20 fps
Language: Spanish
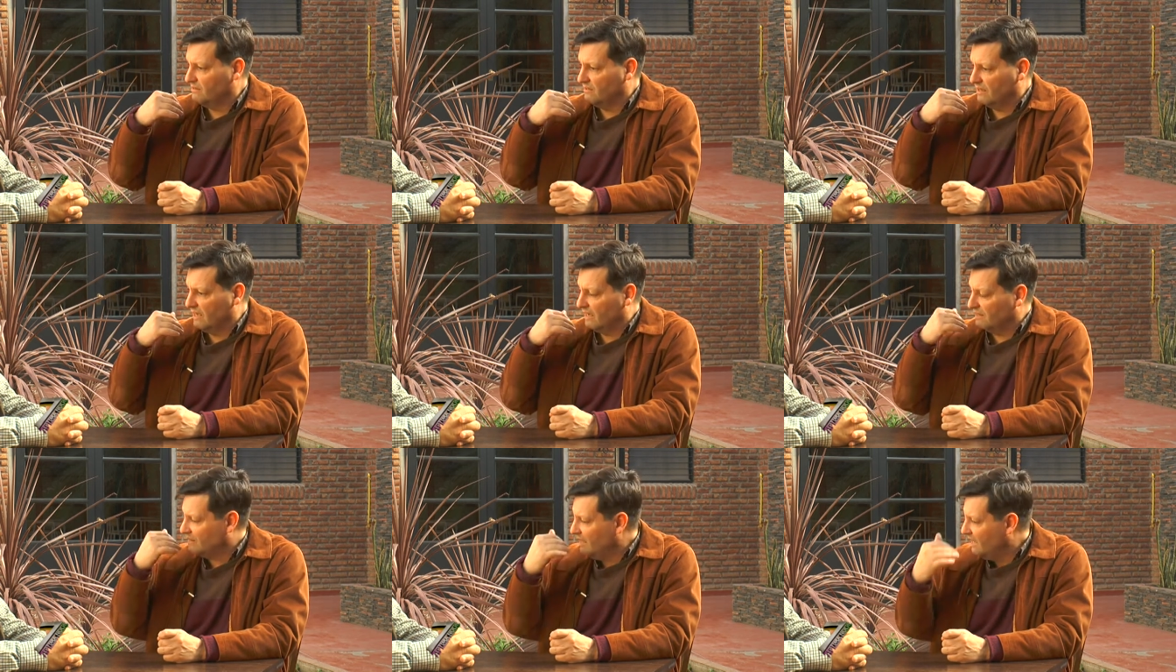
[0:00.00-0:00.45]

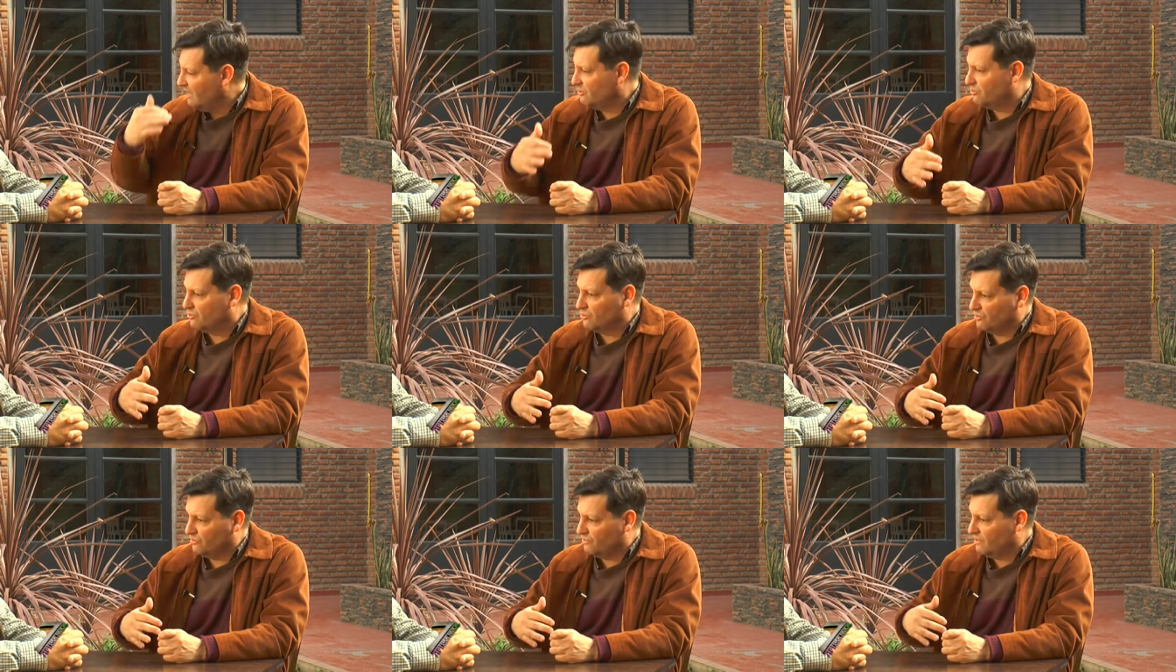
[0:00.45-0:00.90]

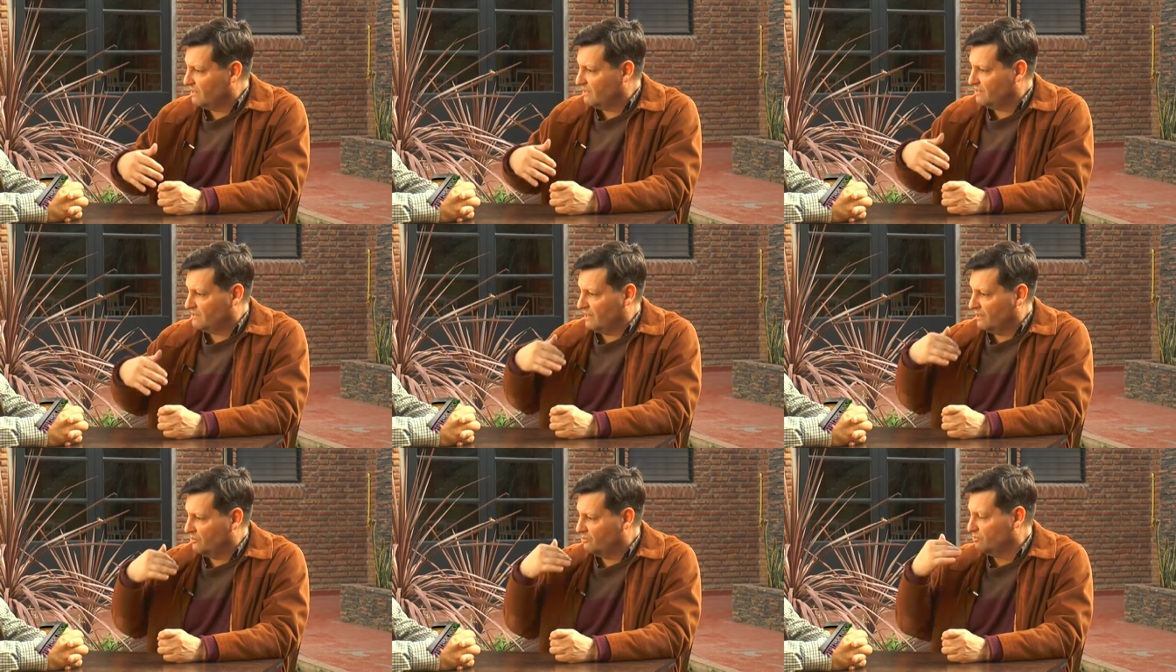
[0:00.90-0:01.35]

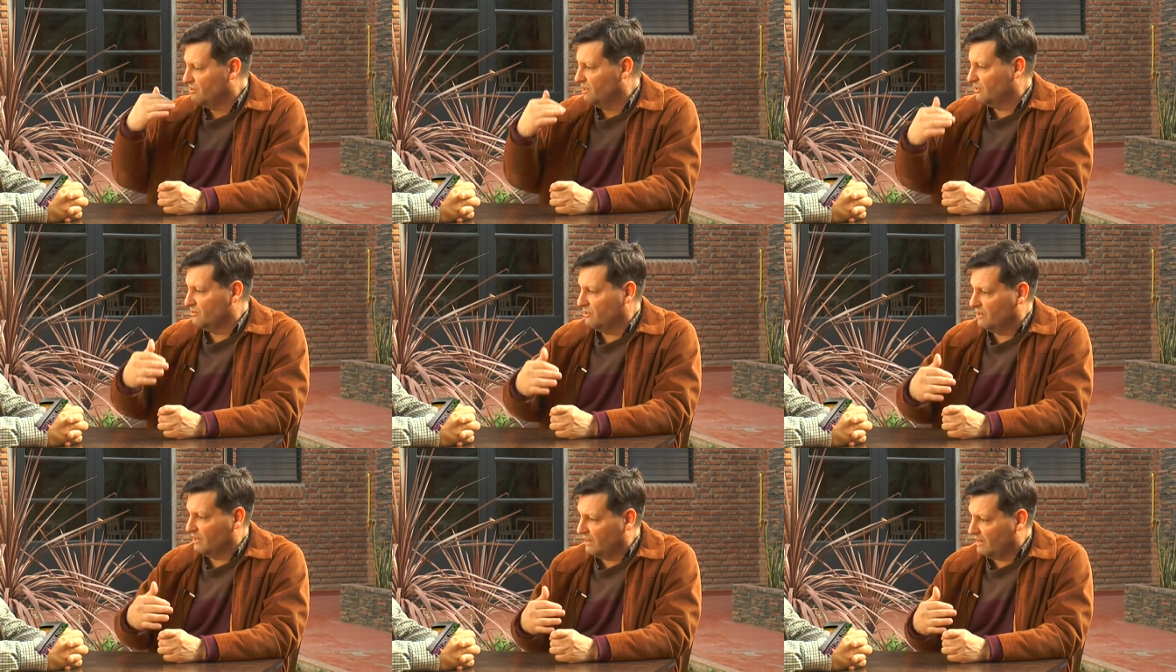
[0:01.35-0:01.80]
catástrofes
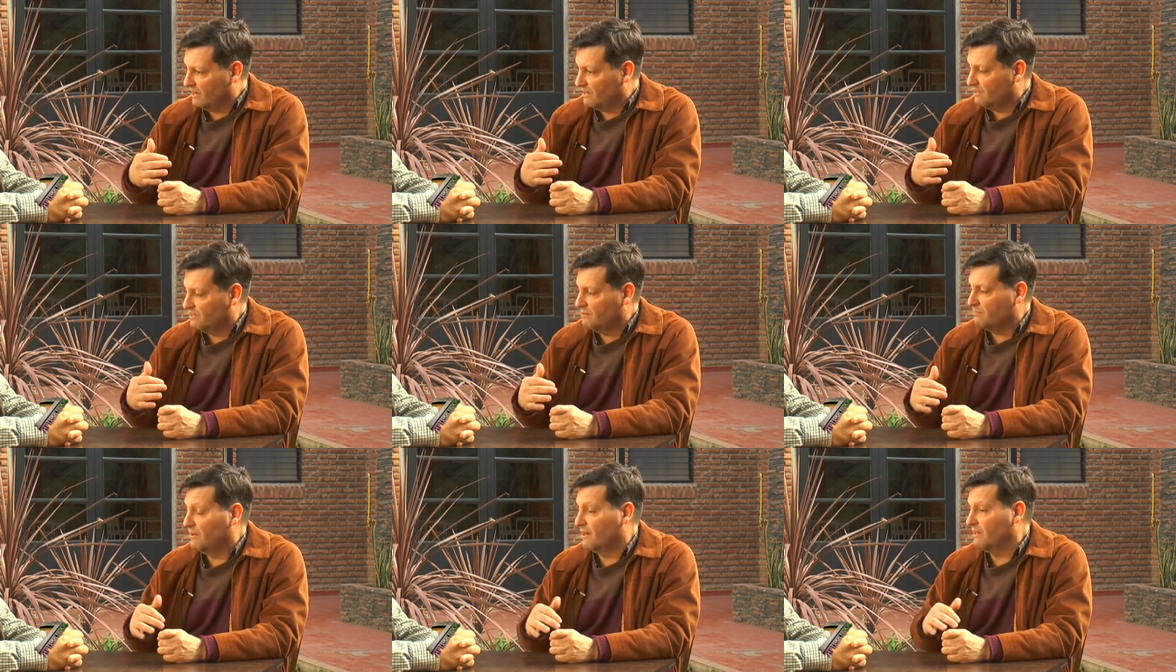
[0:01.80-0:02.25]
anunciándole a la
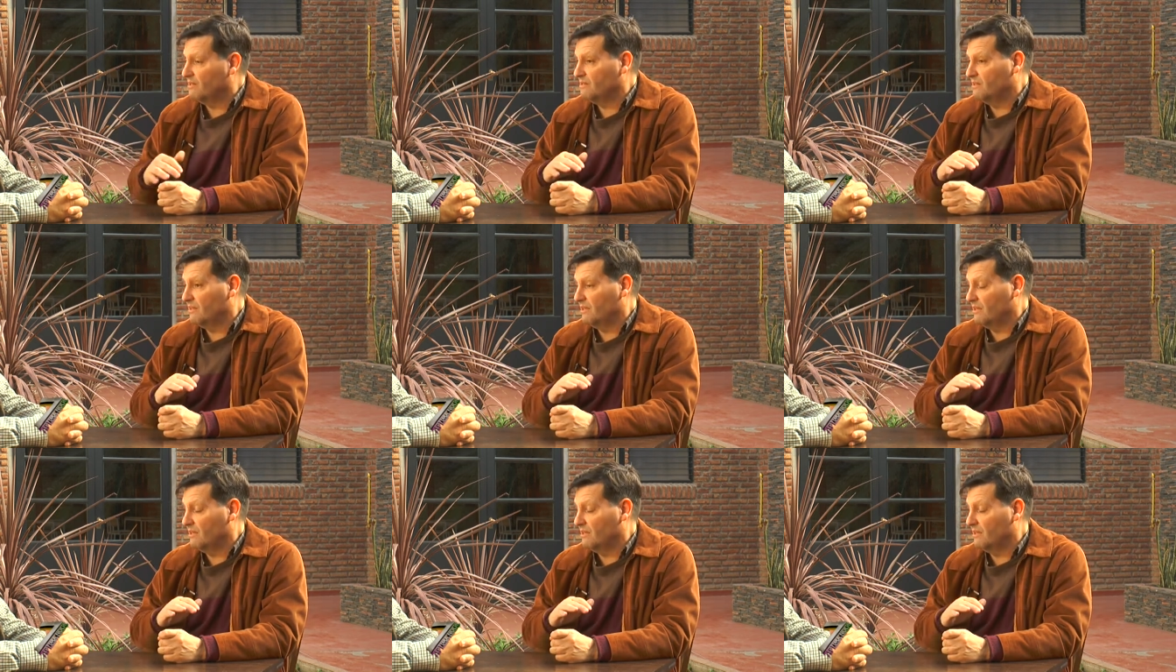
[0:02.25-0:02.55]
gente, me parece